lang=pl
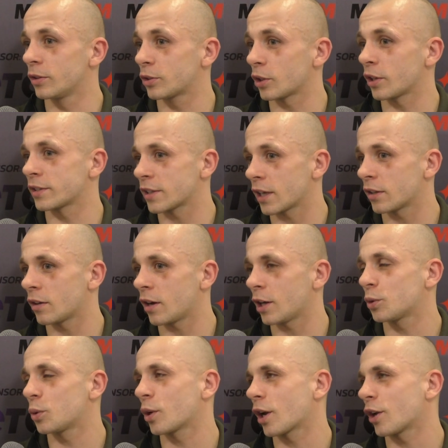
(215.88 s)
to jest jedno,
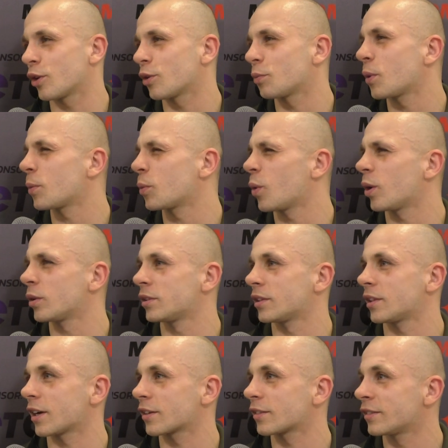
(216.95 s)
a drugie, no byłem głodny,
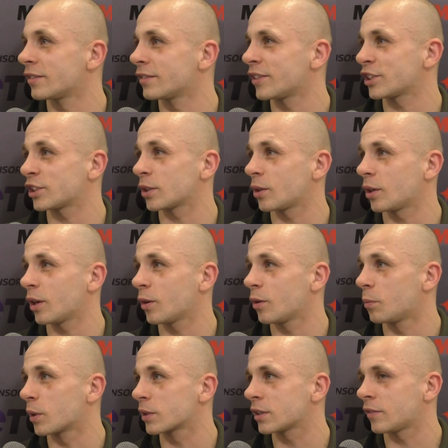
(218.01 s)
tak, wejście do
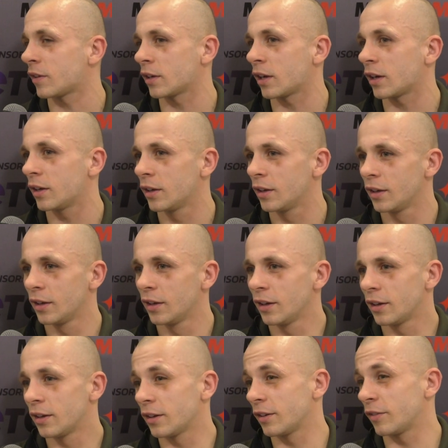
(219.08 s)
ringu, boksowania.
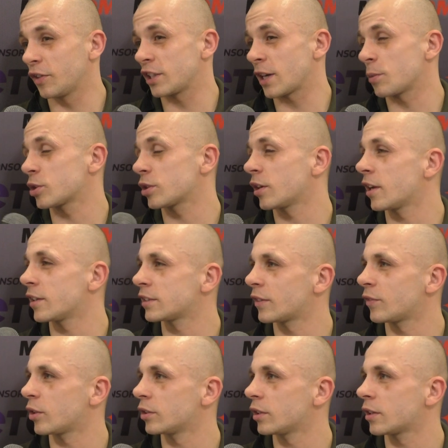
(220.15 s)
E, wiedziałem, że to nie jest
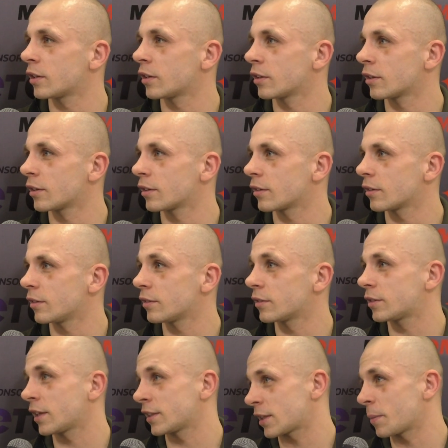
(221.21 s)
zawodnik e,
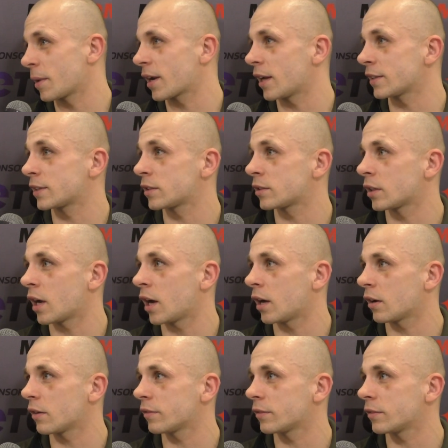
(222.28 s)
tej samej klasy co
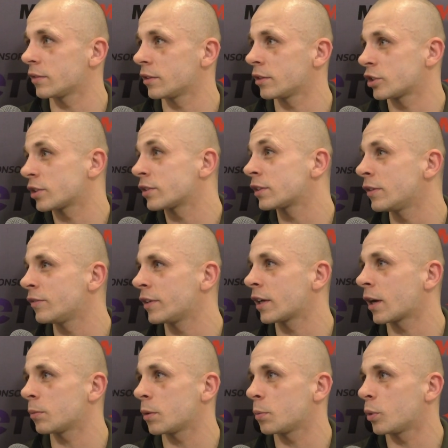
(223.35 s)
ja, że z nim
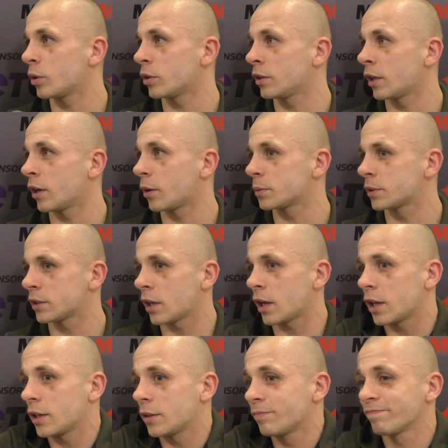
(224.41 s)
wygram, nie było innej opcji, no
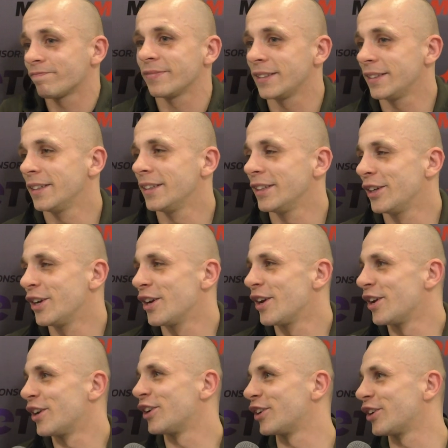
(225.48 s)
ale
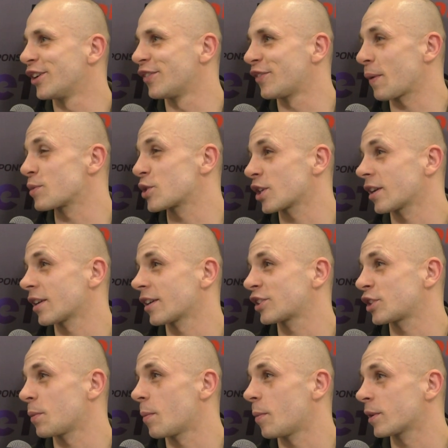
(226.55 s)
wiem, że
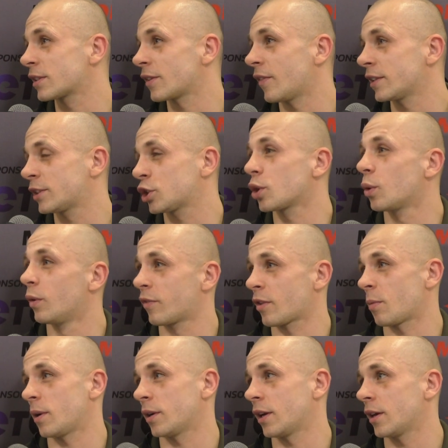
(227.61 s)
chciałbym boksować z
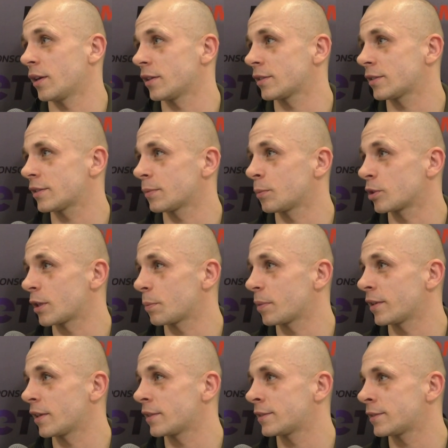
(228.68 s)
czołówką, a nie, z, można
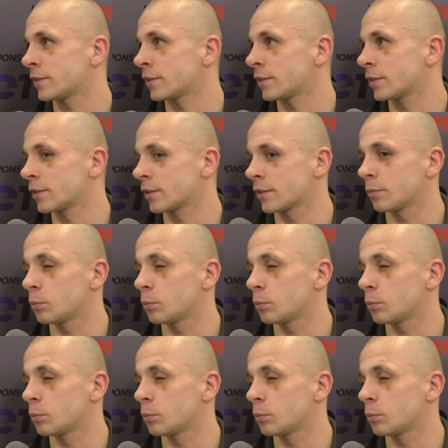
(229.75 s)
powiedzieć, z